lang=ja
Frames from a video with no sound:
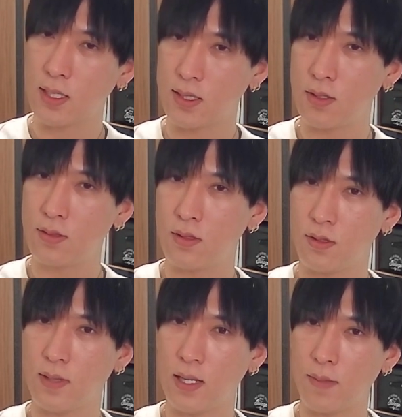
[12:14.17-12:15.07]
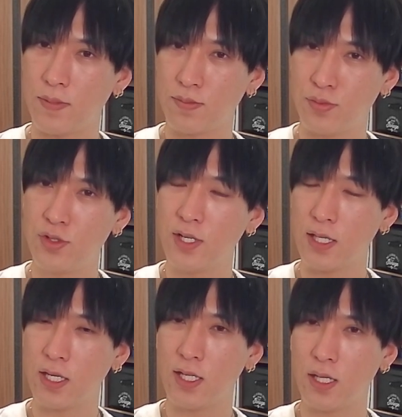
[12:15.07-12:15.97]
せるっていうのは、やっぱし文
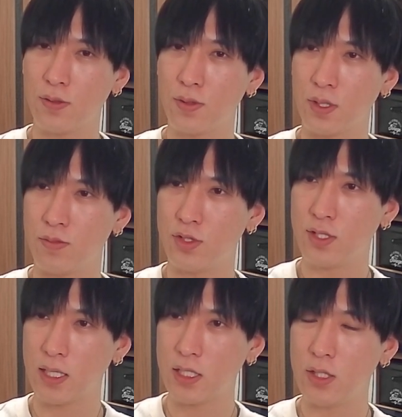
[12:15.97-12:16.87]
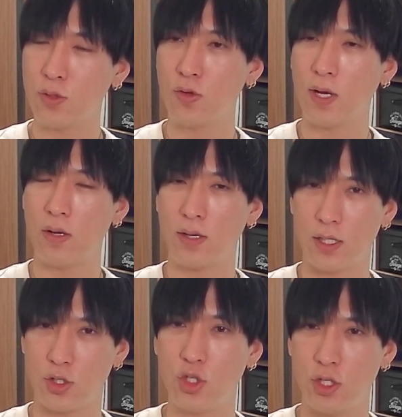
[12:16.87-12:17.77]
化的なところで難しいところがあるか
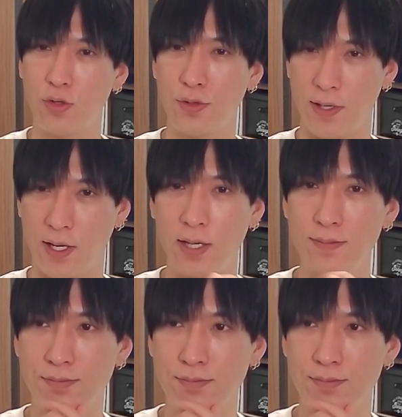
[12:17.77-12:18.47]
ら、終身雇用だから。